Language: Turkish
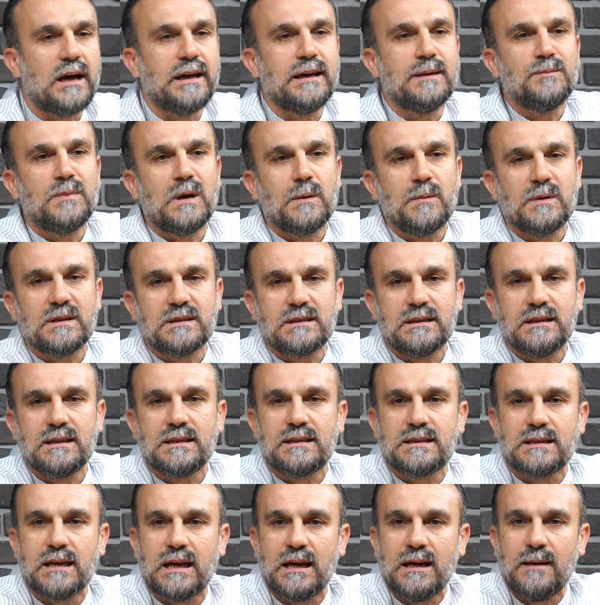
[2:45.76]
Kayınbabası
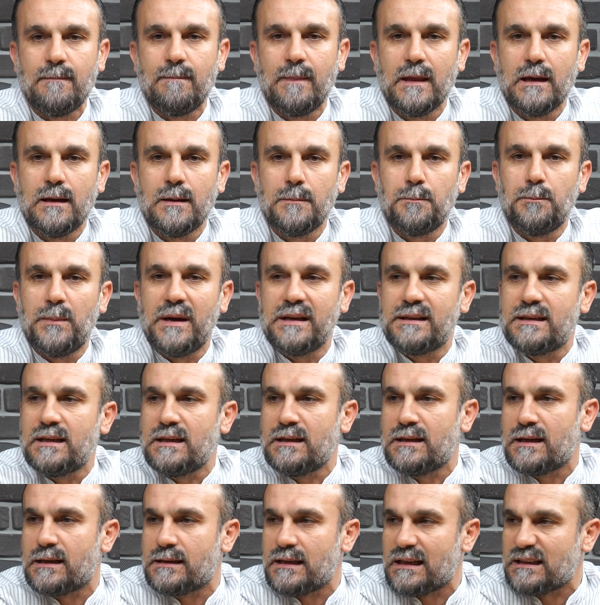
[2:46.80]
ise
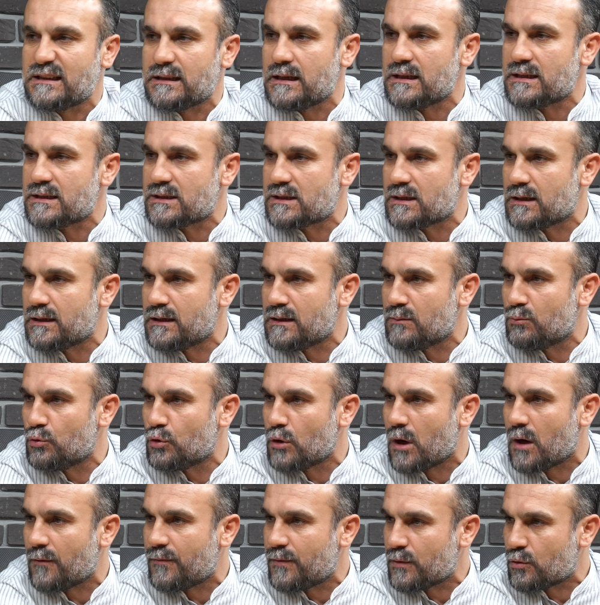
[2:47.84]
Medine'de tescilli
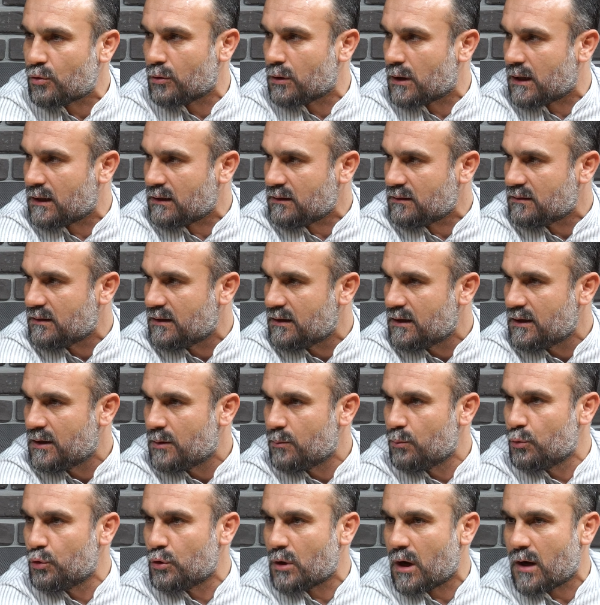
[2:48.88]
münafık olan
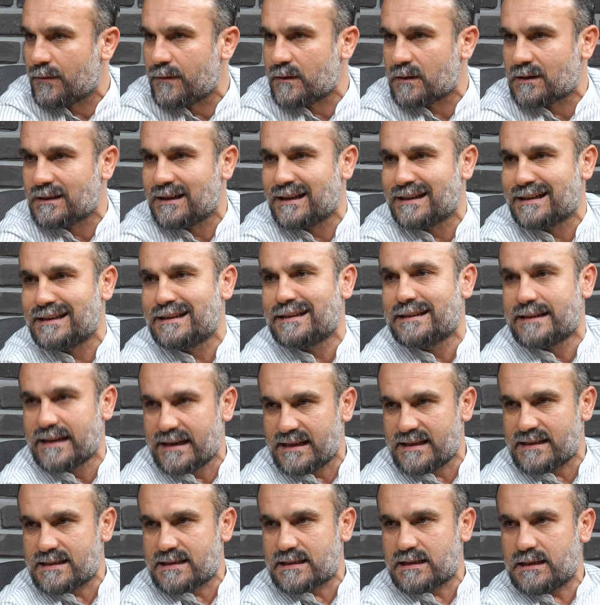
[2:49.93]
münafıkların
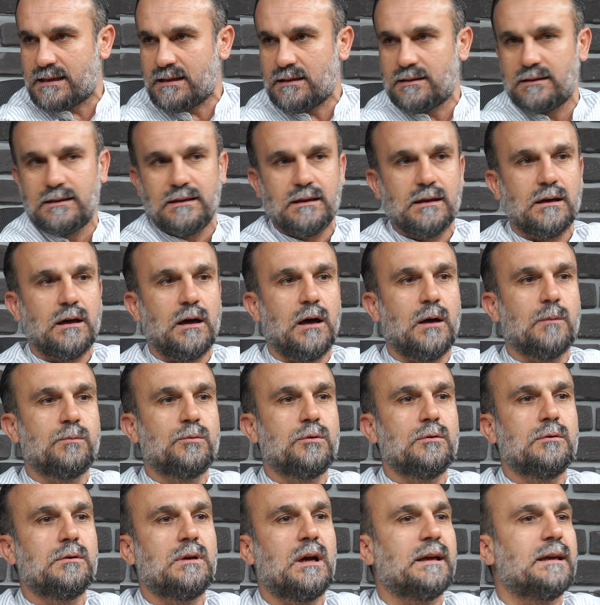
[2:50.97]
reisi
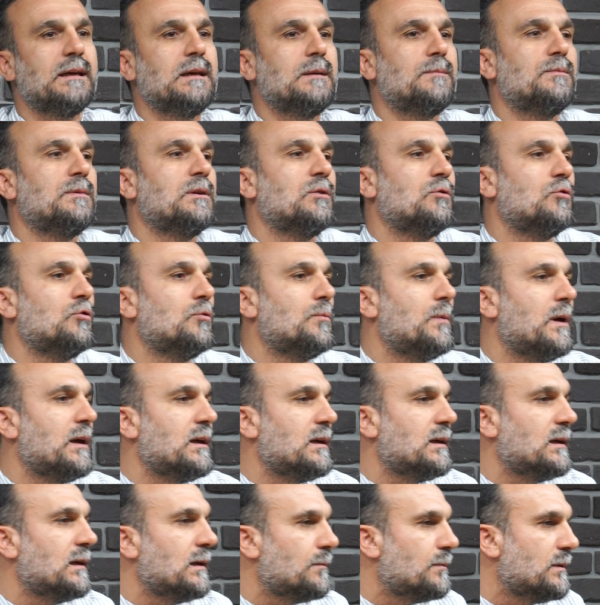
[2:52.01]
Abdullah İbni
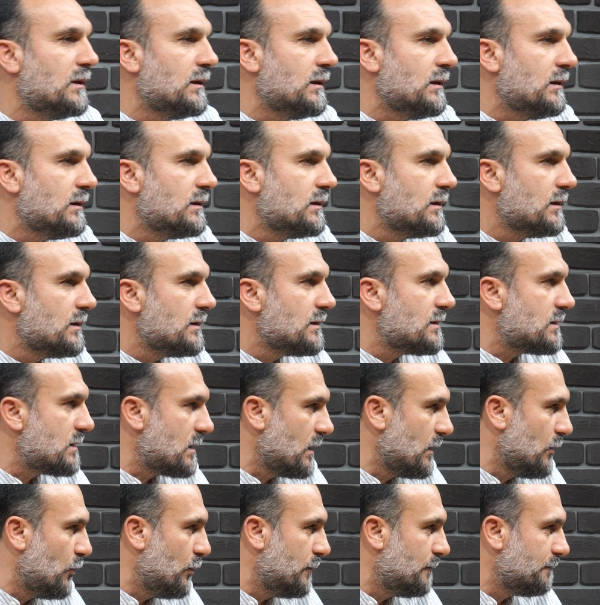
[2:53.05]
Übey İbni
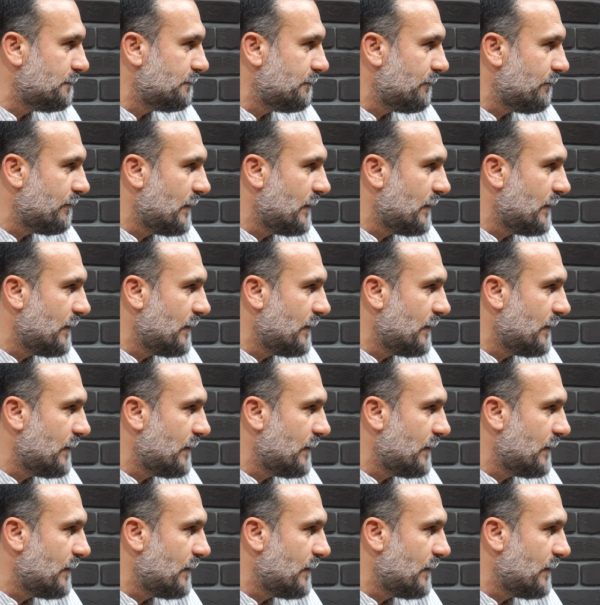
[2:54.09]
selün.